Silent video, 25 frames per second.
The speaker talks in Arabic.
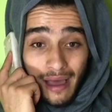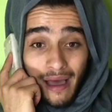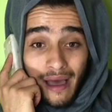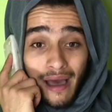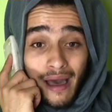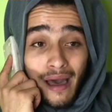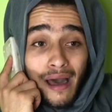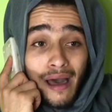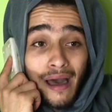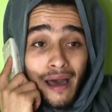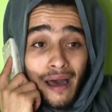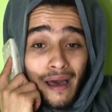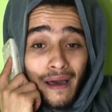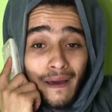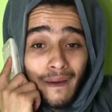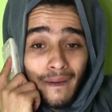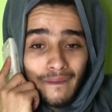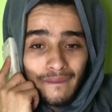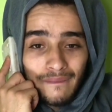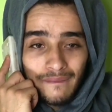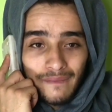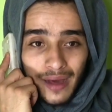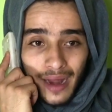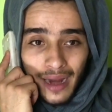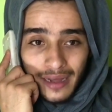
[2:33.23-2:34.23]
اه
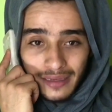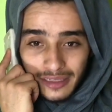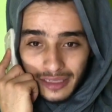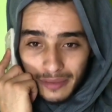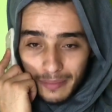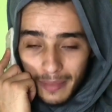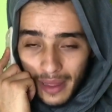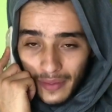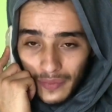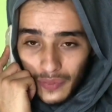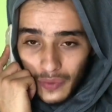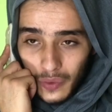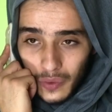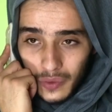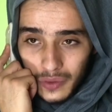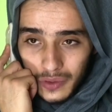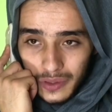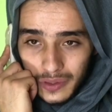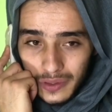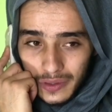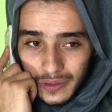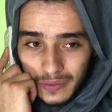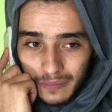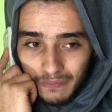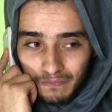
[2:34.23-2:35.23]
راجلك ما
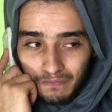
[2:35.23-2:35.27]
عندوش